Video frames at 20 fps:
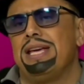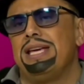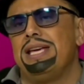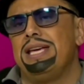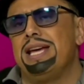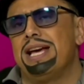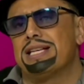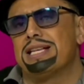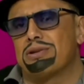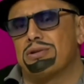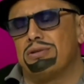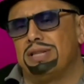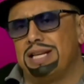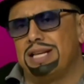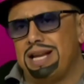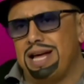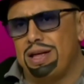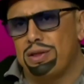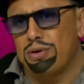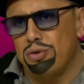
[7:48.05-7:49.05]
y es
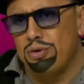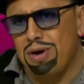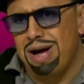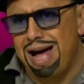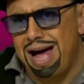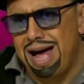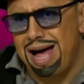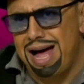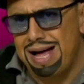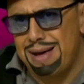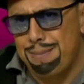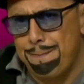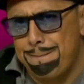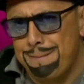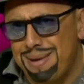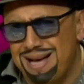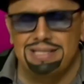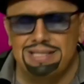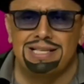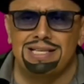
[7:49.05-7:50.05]
condenado a
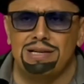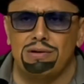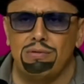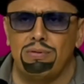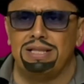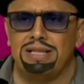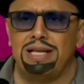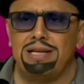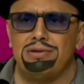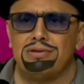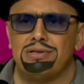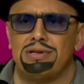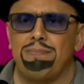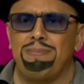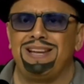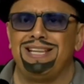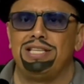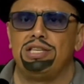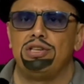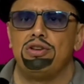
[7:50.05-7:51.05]
más de 50 años de
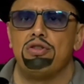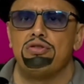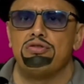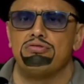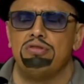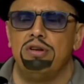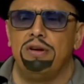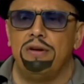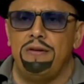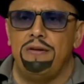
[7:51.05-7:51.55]
prisión